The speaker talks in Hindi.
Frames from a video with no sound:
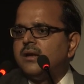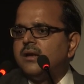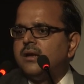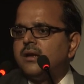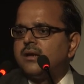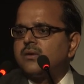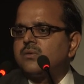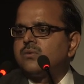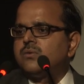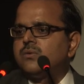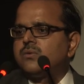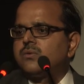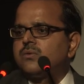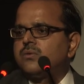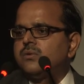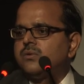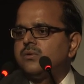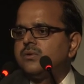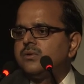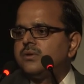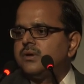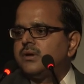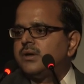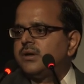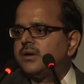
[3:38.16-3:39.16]
लड़कों को
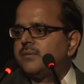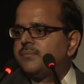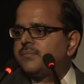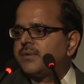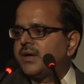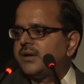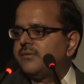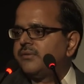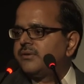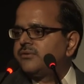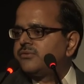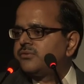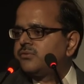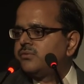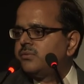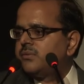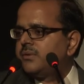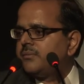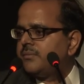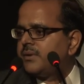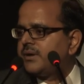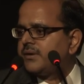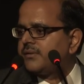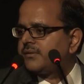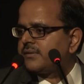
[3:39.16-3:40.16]
प्राइवेट uh, स्कूल
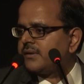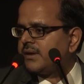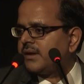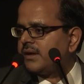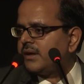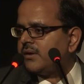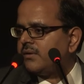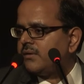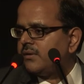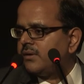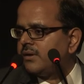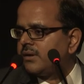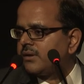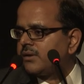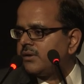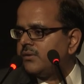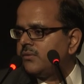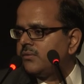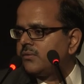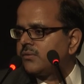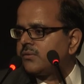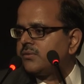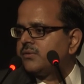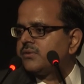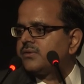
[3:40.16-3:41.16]
में भेजता है और
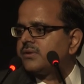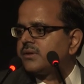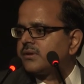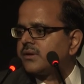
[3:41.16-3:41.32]
लड़कियों को